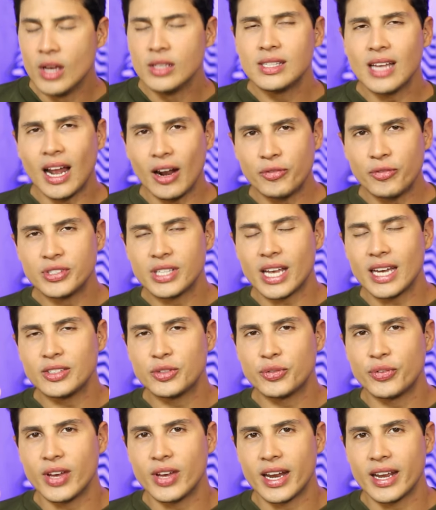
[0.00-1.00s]
Se ela fizer
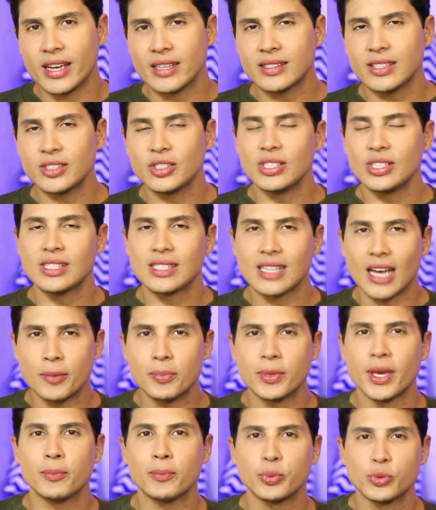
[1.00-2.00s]
diferença, a gente
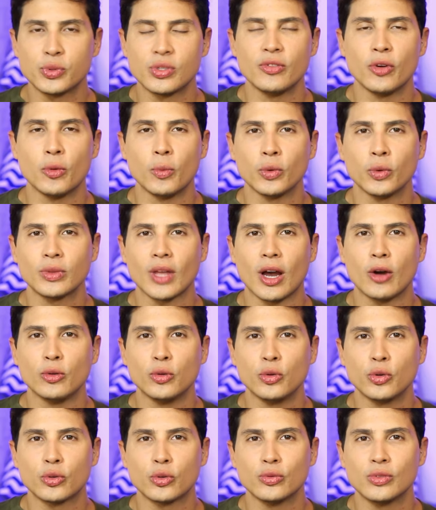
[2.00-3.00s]
sabe que é possível montar o
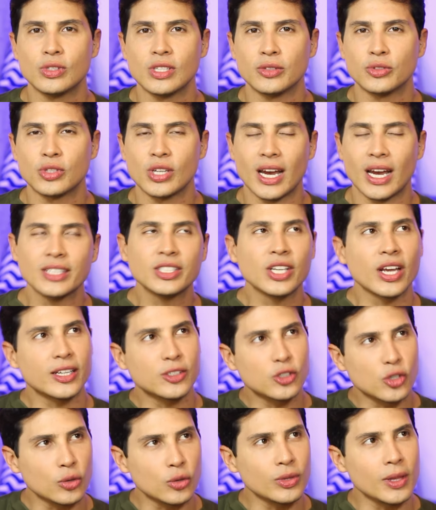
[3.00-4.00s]
look com 200 reais, que era
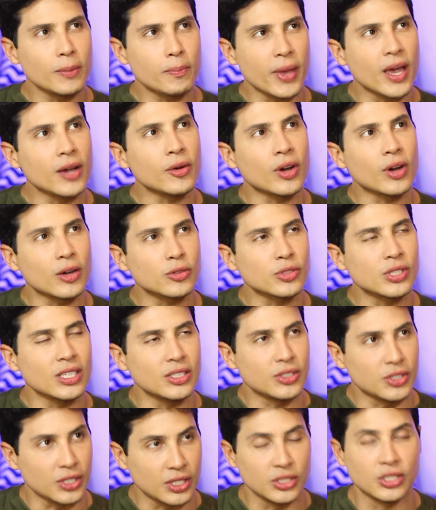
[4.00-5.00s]
só eu ter pego a calça
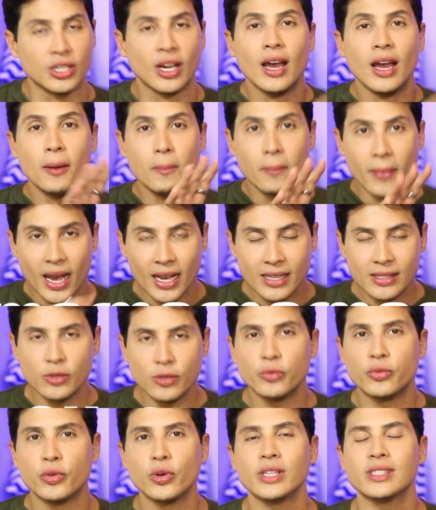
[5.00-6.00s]
jeans. Mas eu
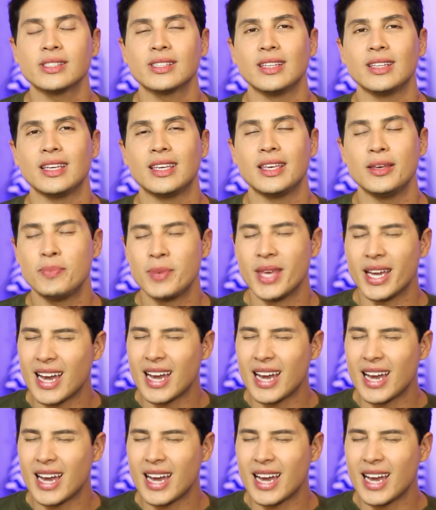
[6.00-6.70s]
vou nessa daqui porque,